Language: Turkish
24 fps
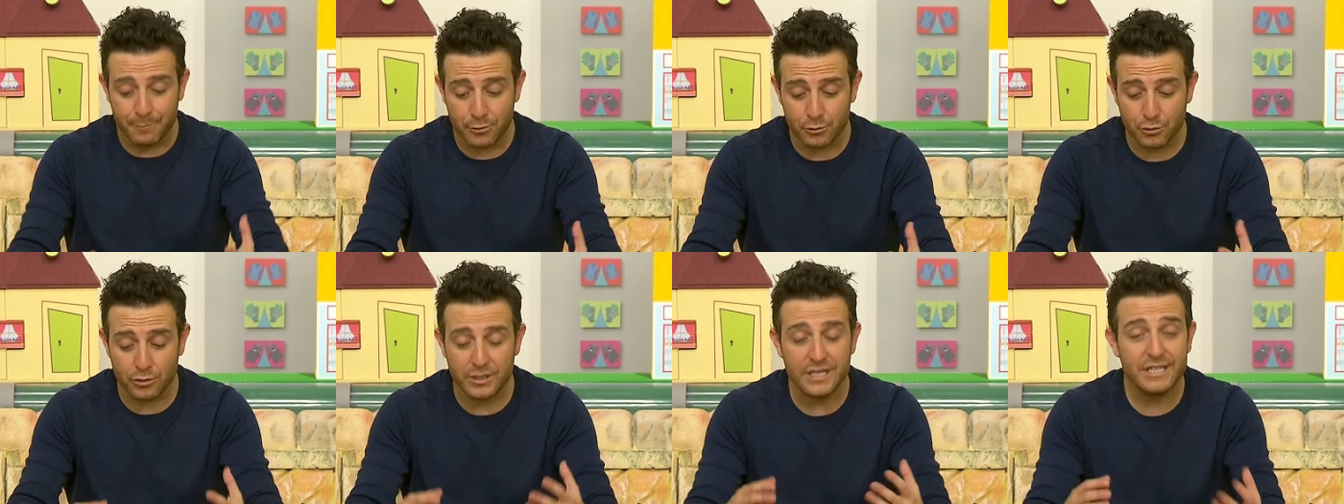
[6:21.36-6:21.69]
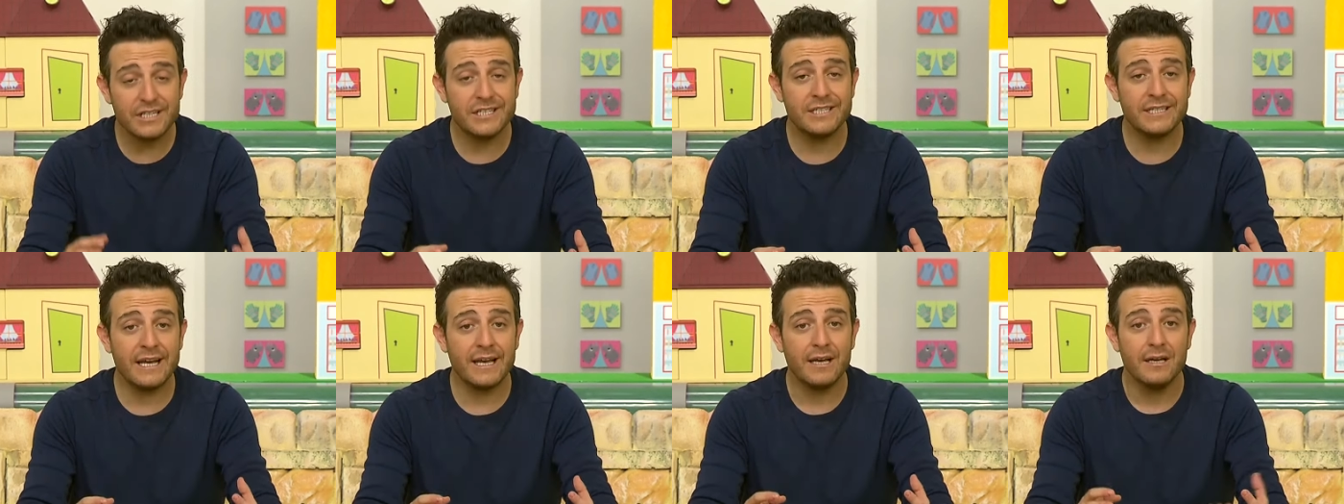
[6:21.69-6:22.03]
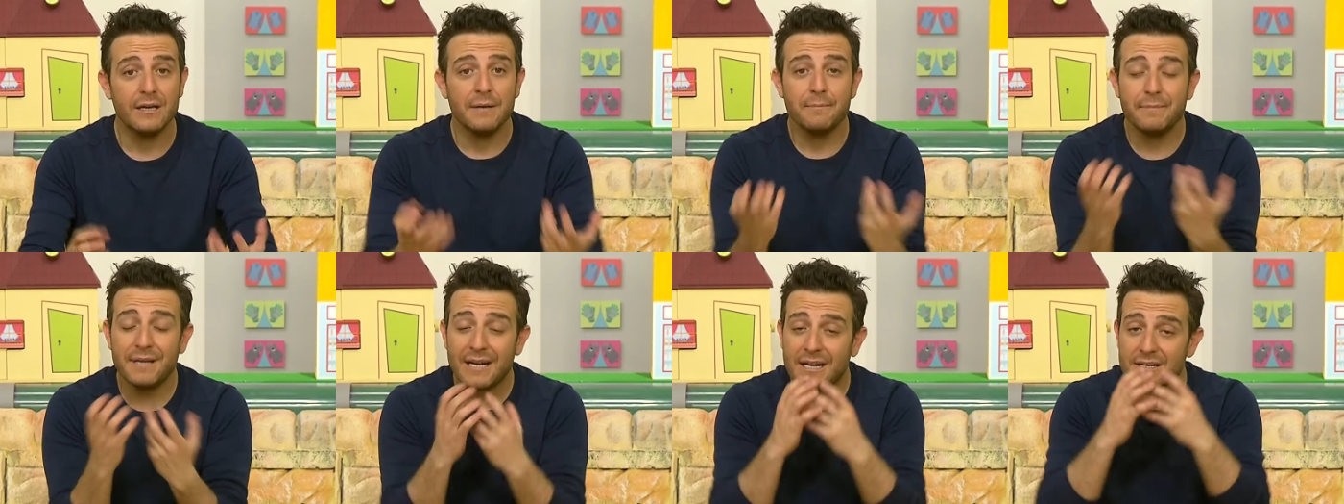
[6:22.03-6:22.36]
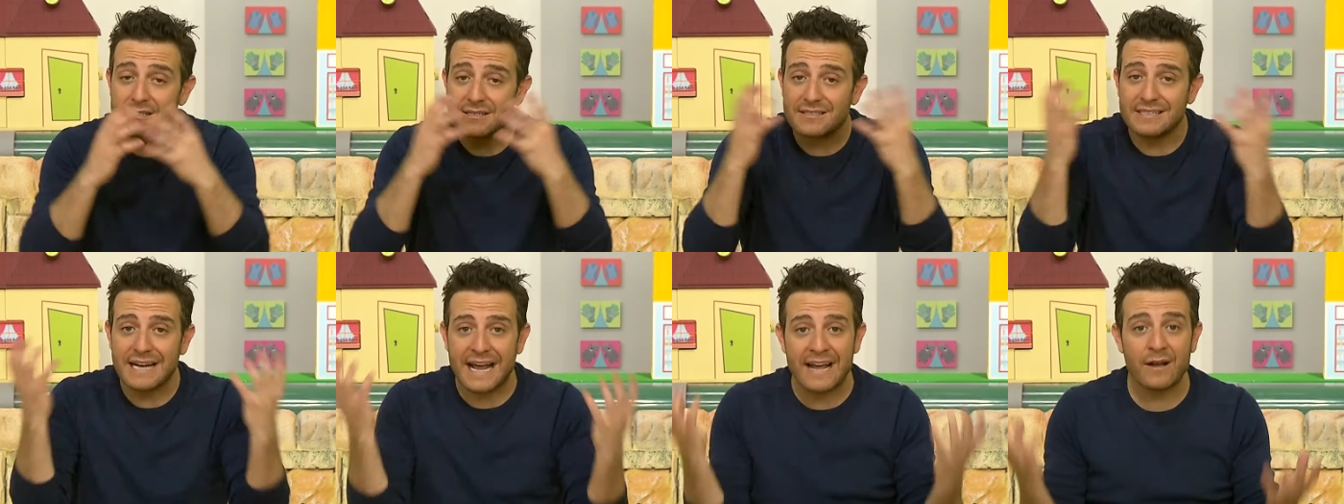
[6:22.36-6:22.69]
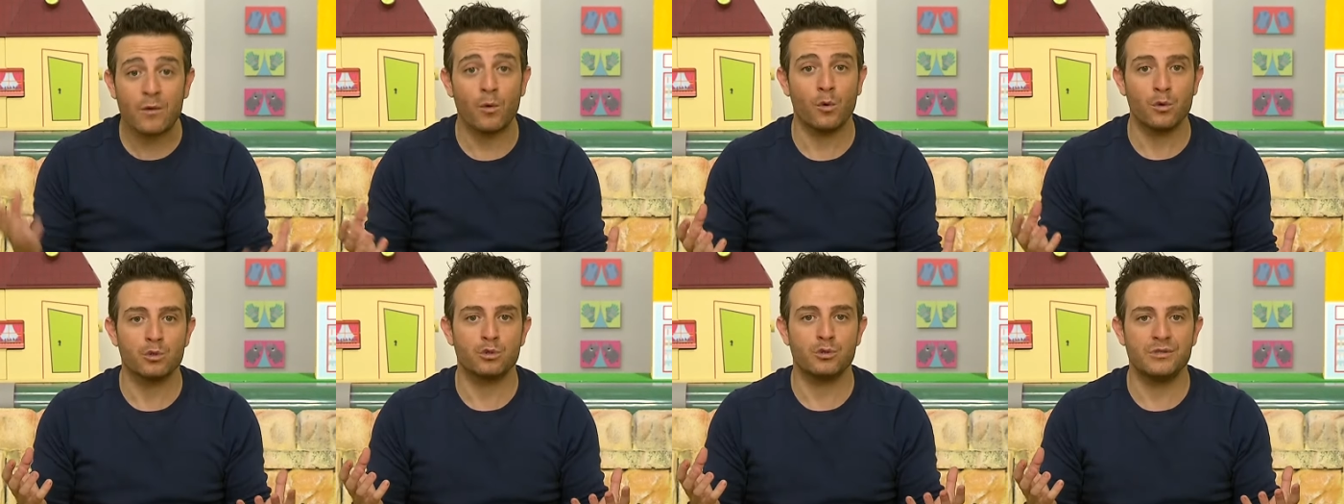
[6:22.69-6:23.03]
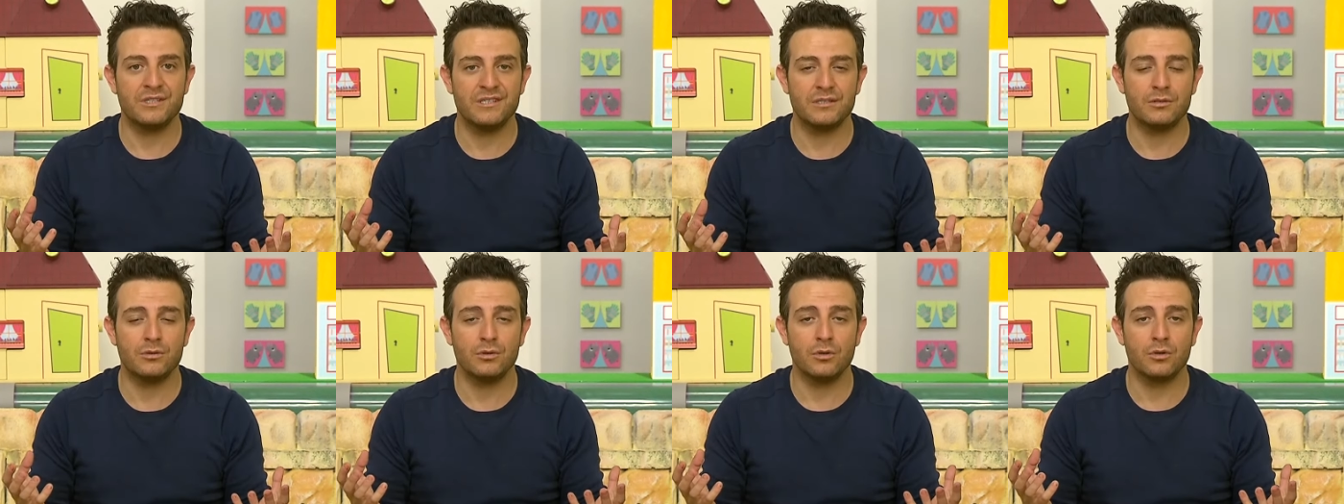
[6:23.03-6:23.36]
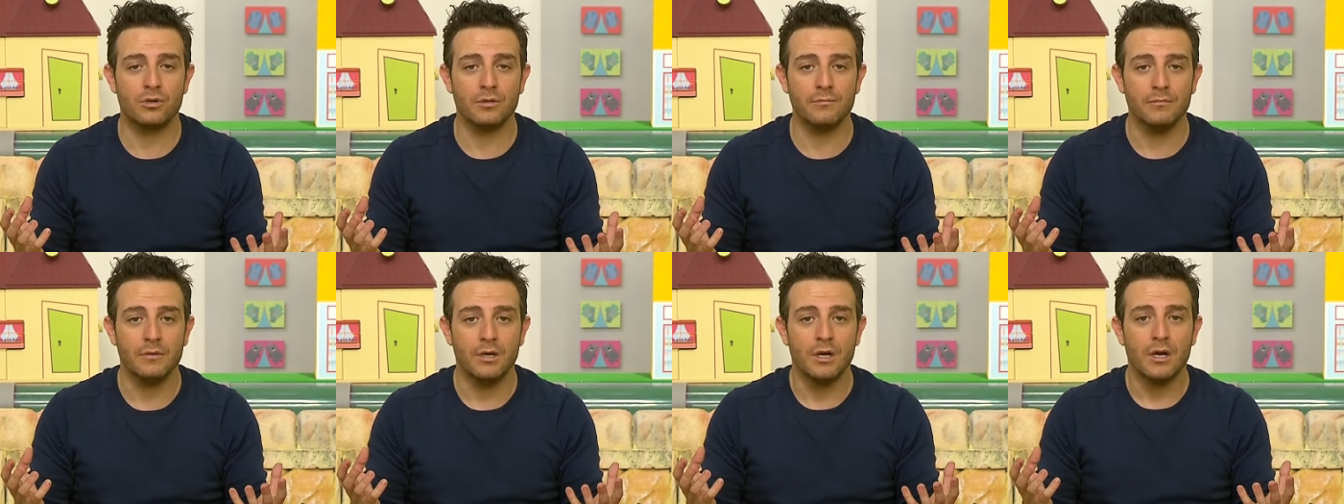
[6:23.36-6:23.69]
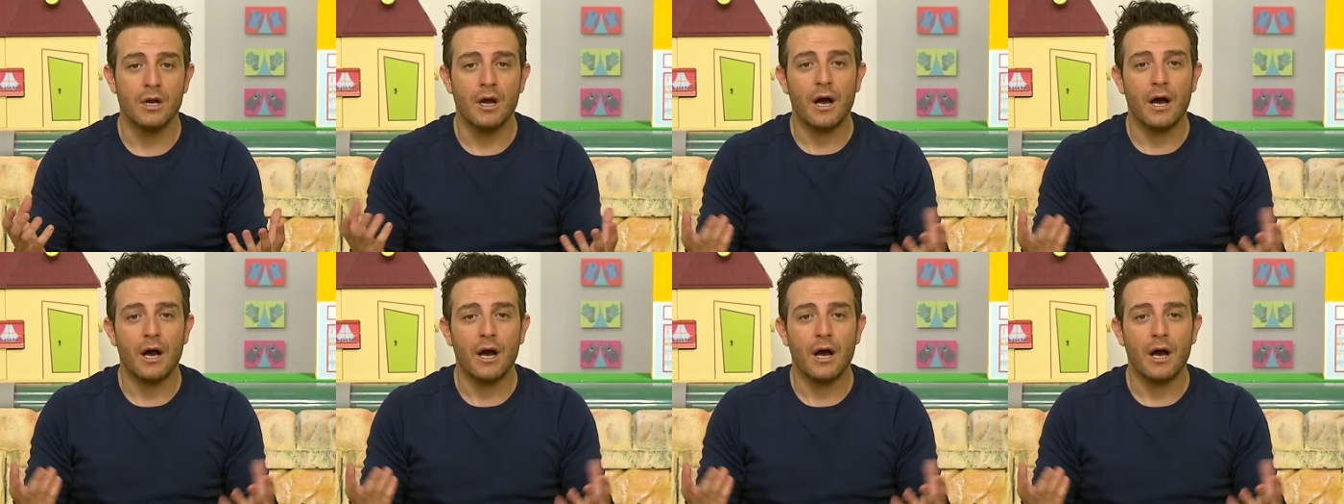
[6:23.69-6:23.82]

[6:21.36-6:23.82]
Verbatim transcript: bunun içine biraz renk olsun istiyorum.